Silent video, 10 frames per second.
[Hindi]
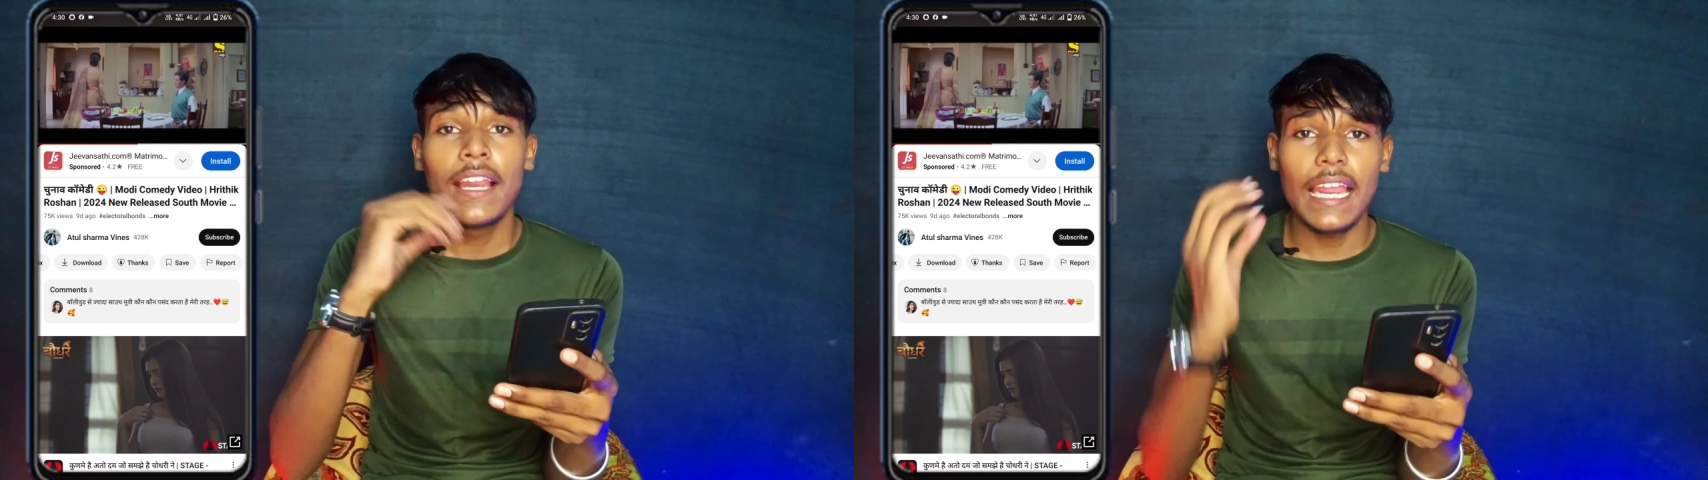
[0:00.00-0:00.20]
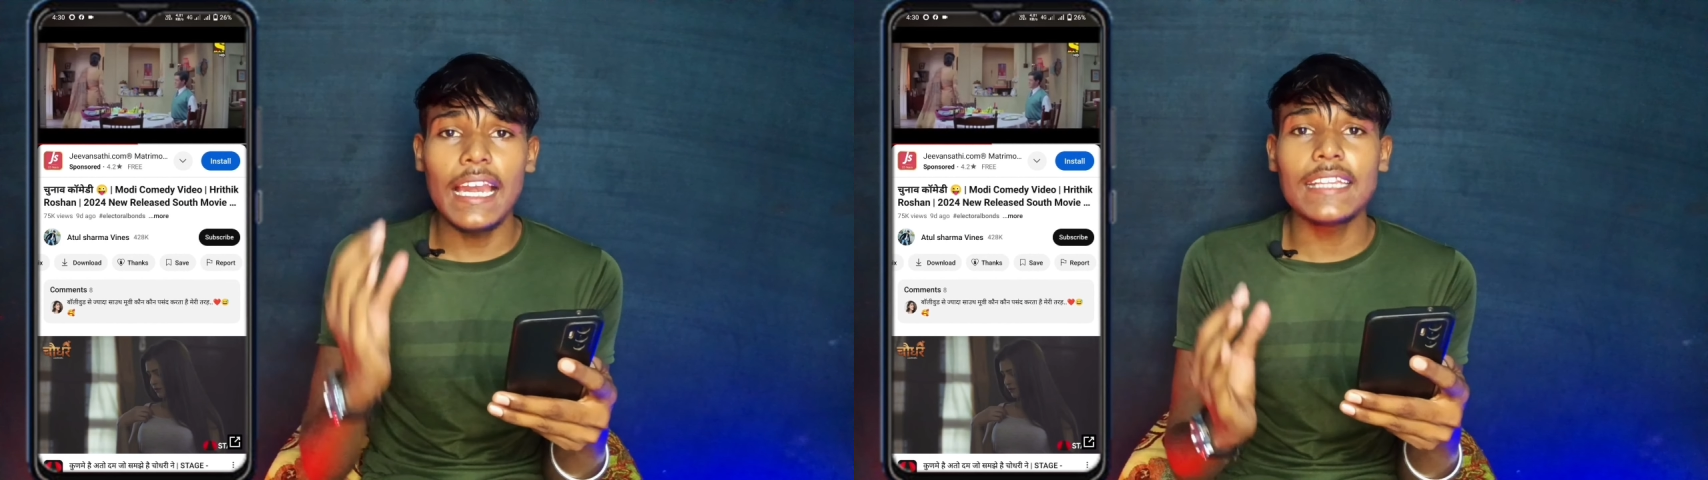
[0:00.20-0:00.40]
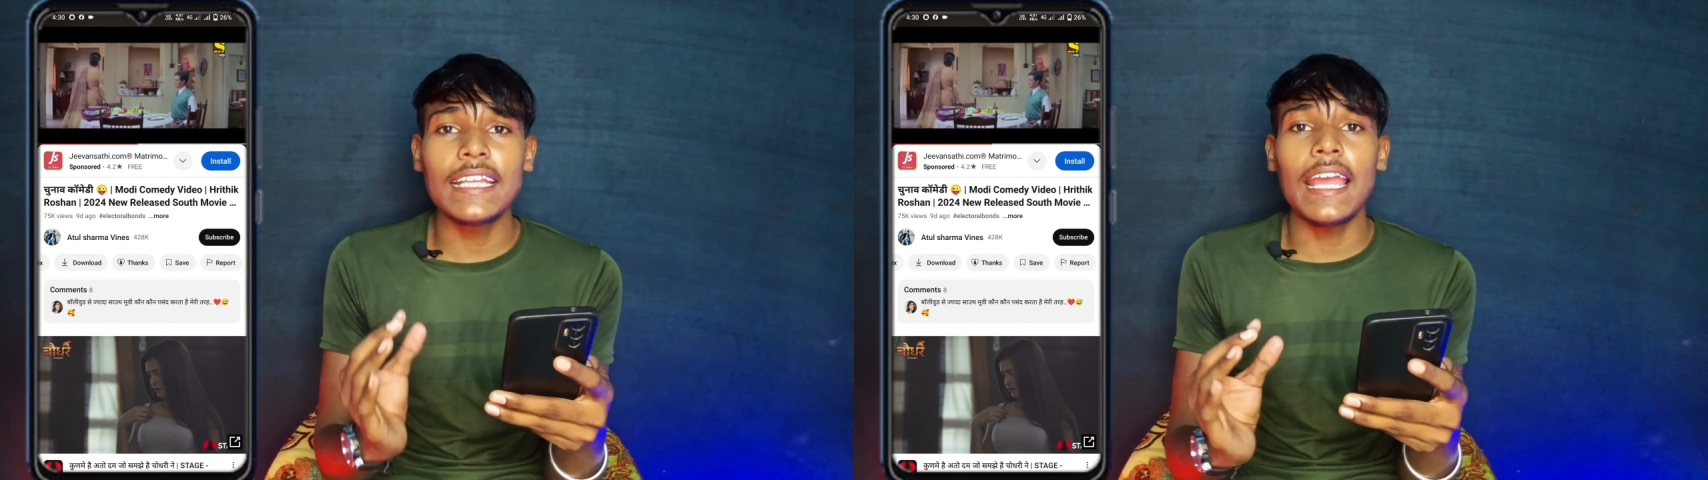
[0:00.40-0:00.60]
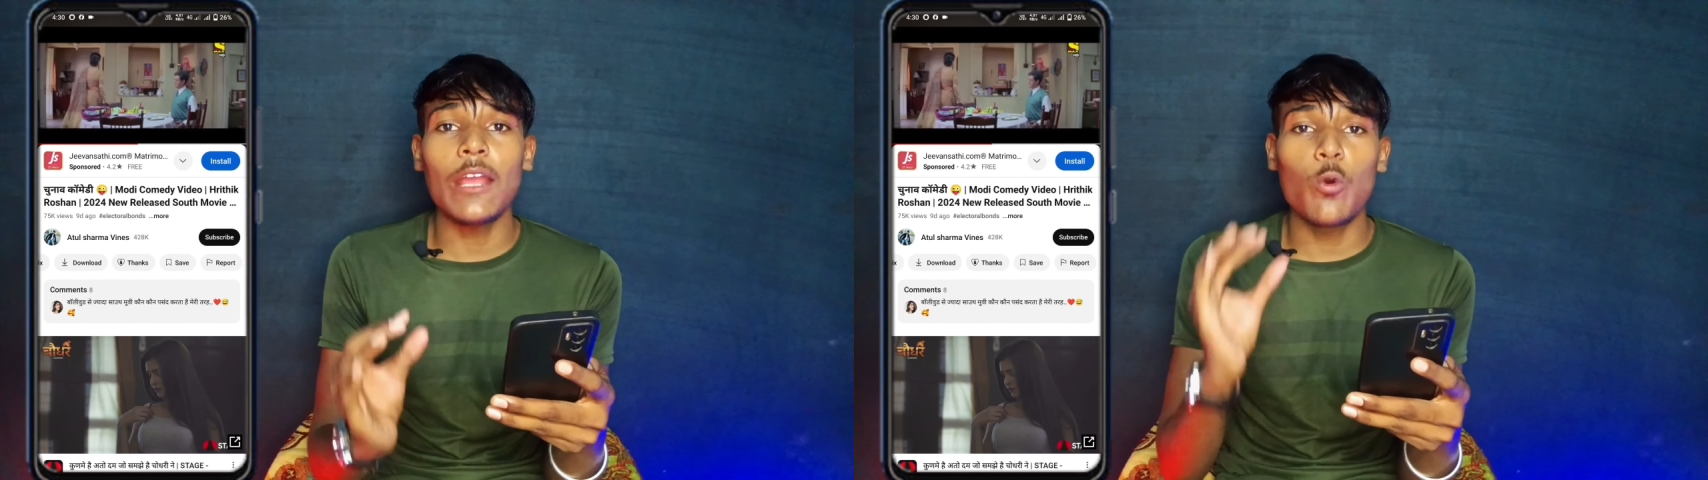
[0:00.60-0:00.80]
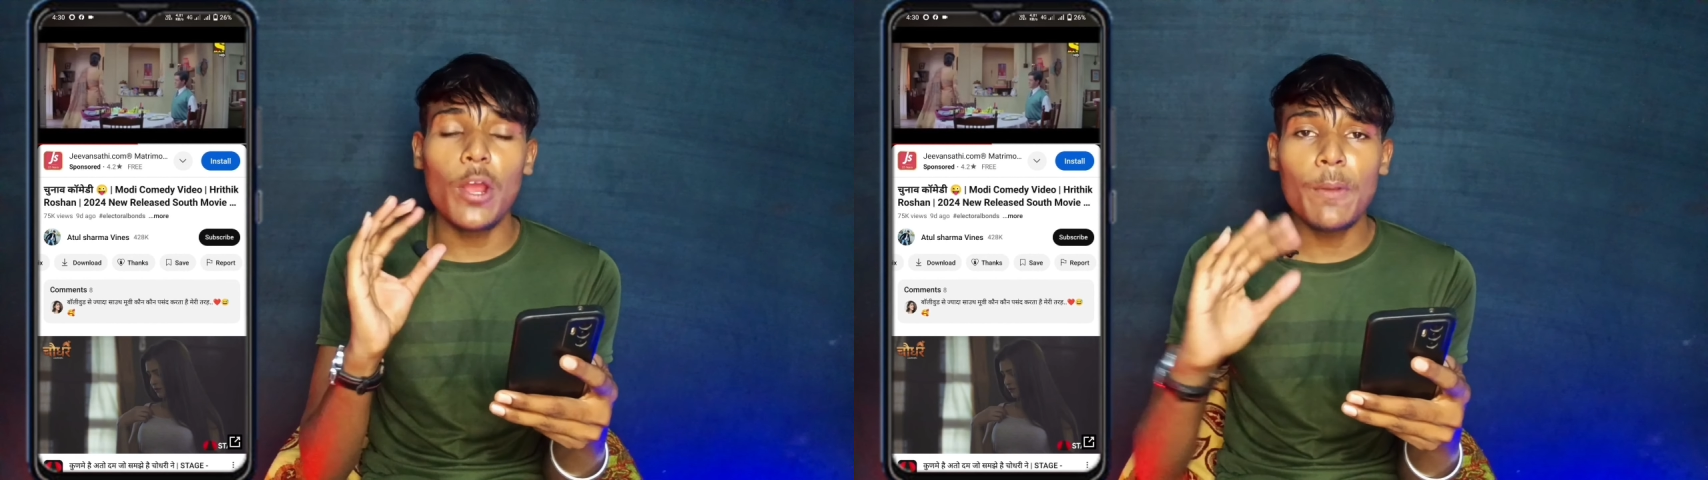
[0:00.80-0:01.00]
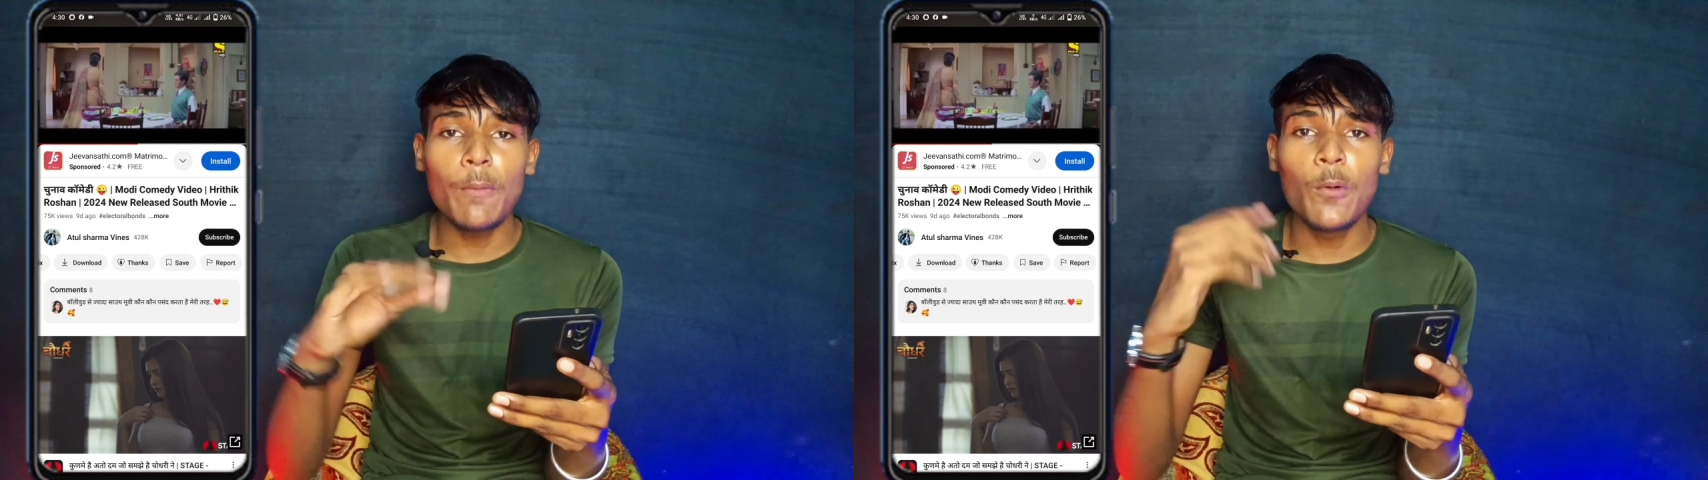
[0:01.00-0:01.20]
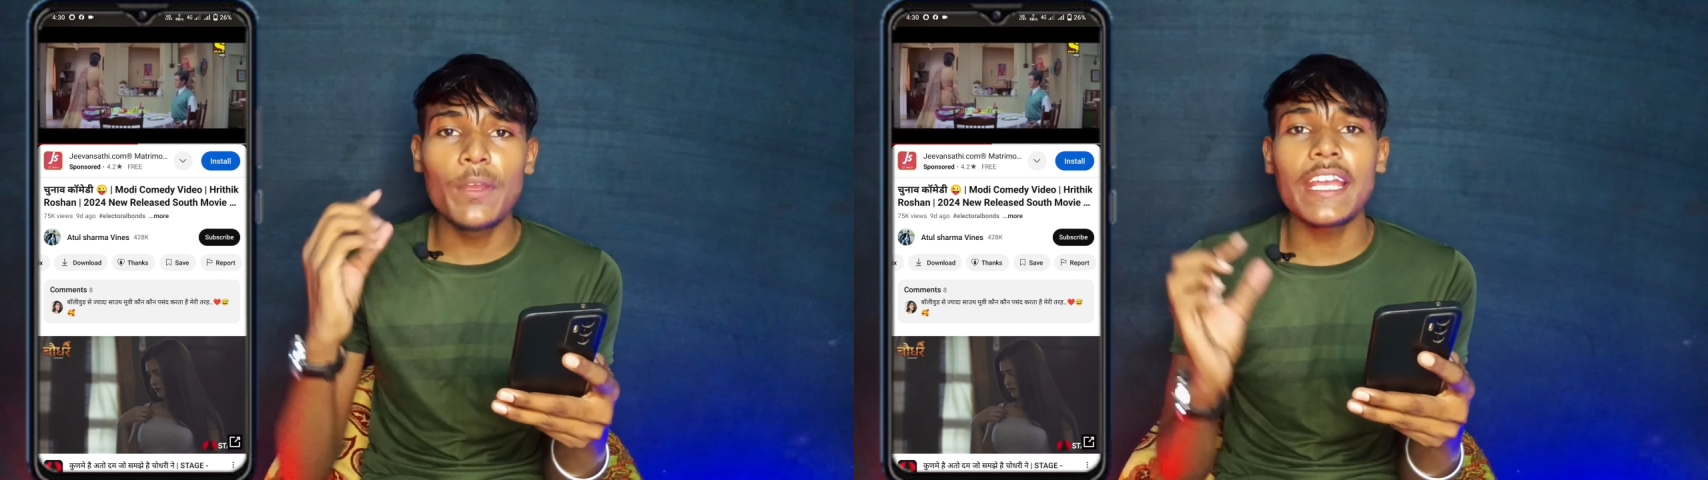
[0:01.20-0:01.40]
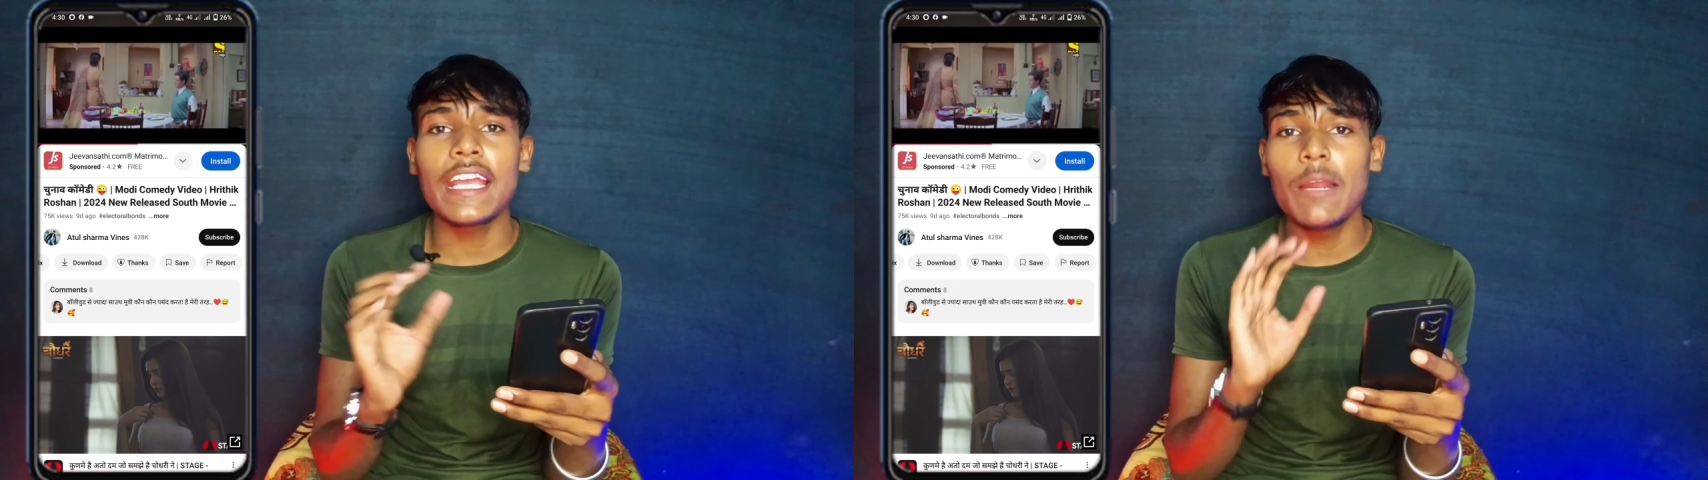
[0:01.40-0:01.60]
ले लेते हैं कोई भी मूवी की